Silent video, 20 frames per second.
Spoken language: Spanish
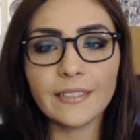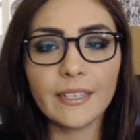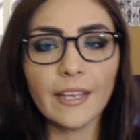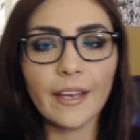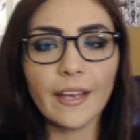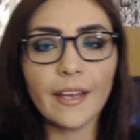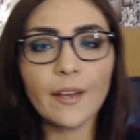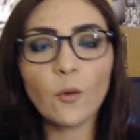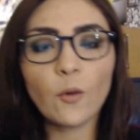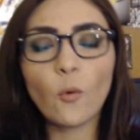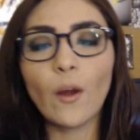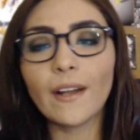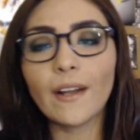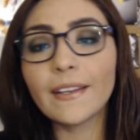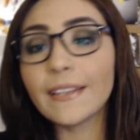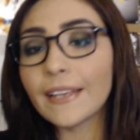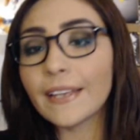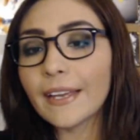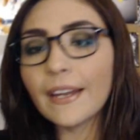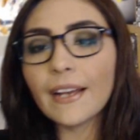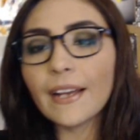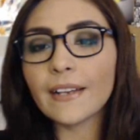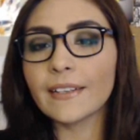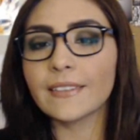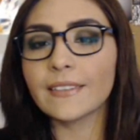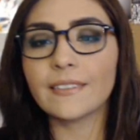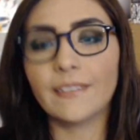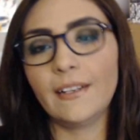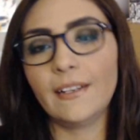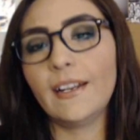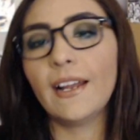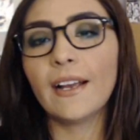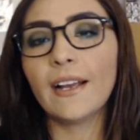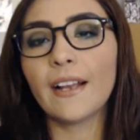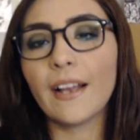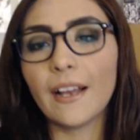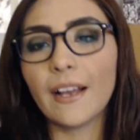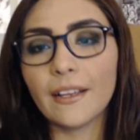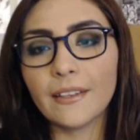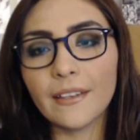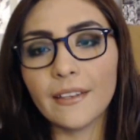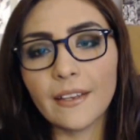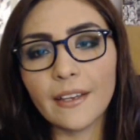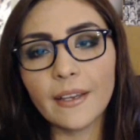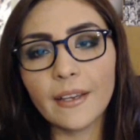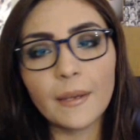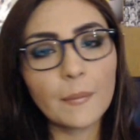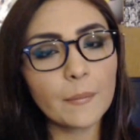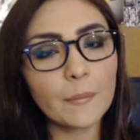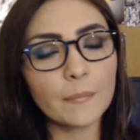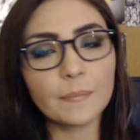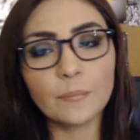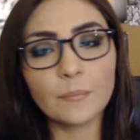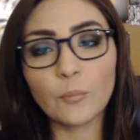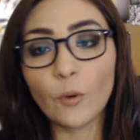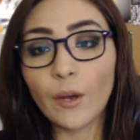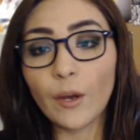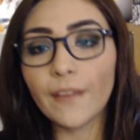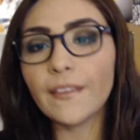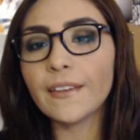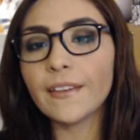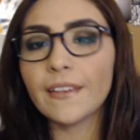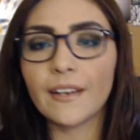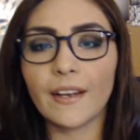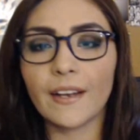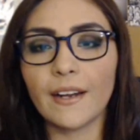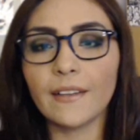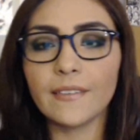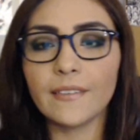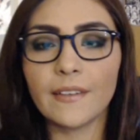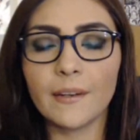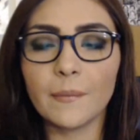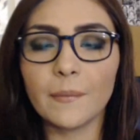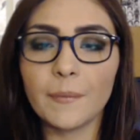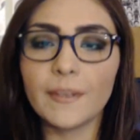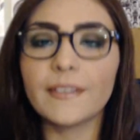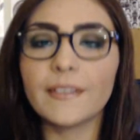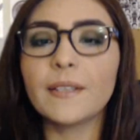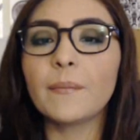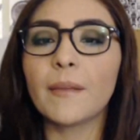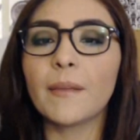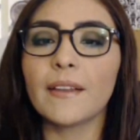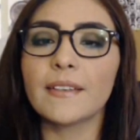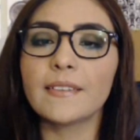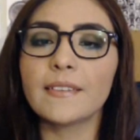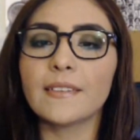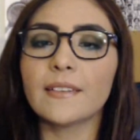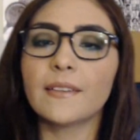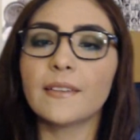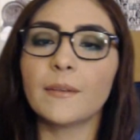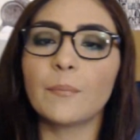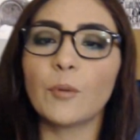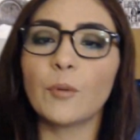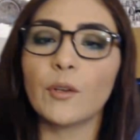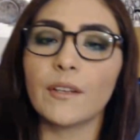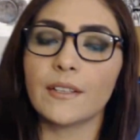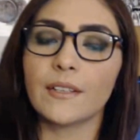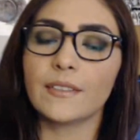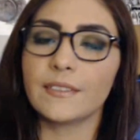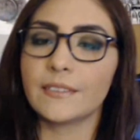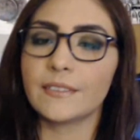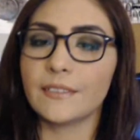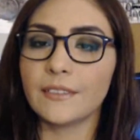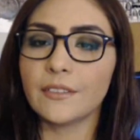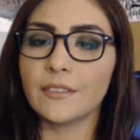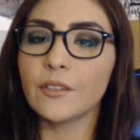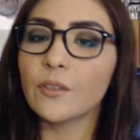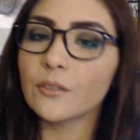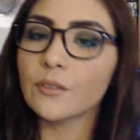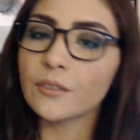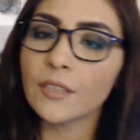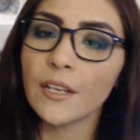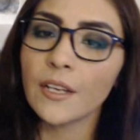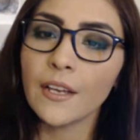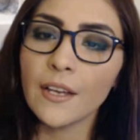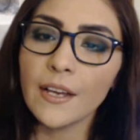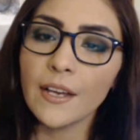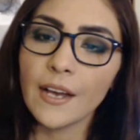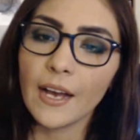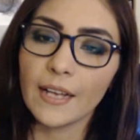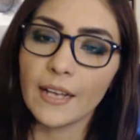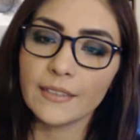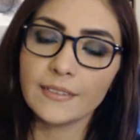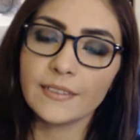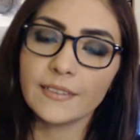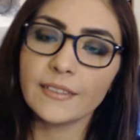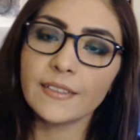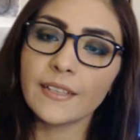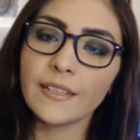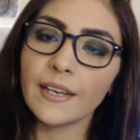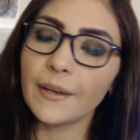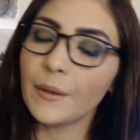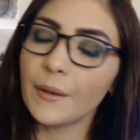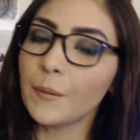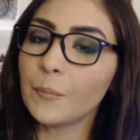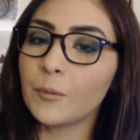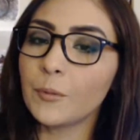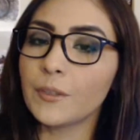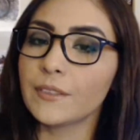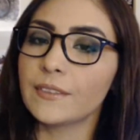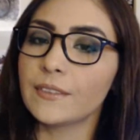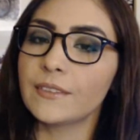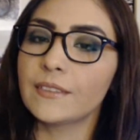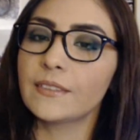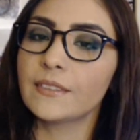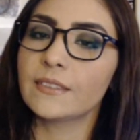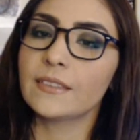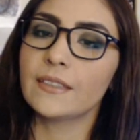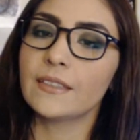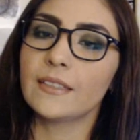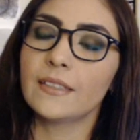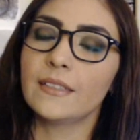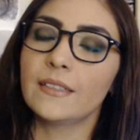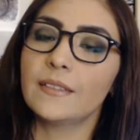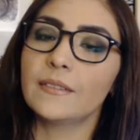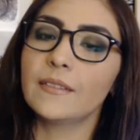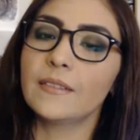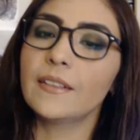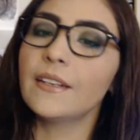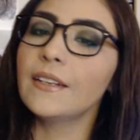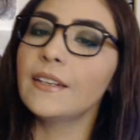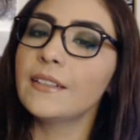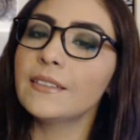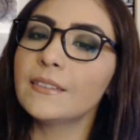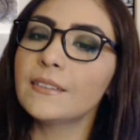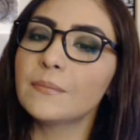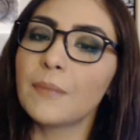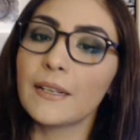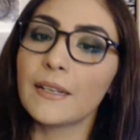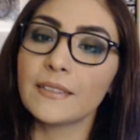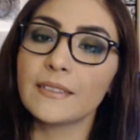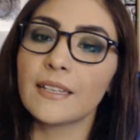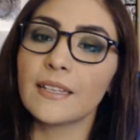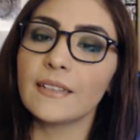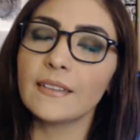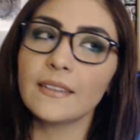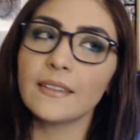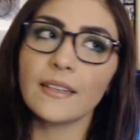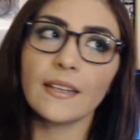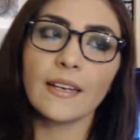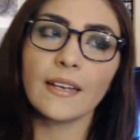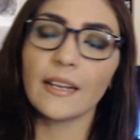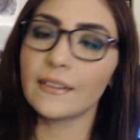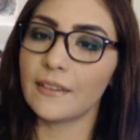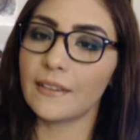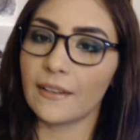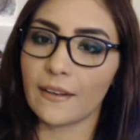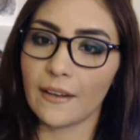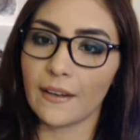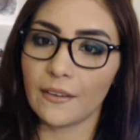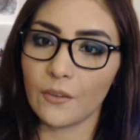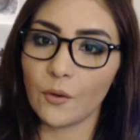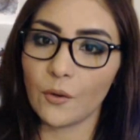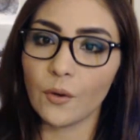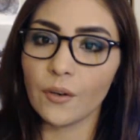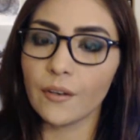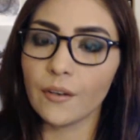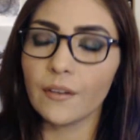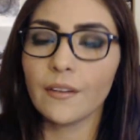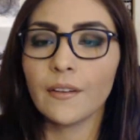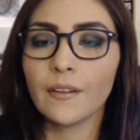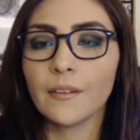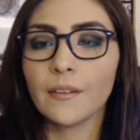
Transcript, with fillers: que cualquiera que esté en la calle puede llegar a ser víctima de este tipo de asesinos, así que pues es bastante aterrador.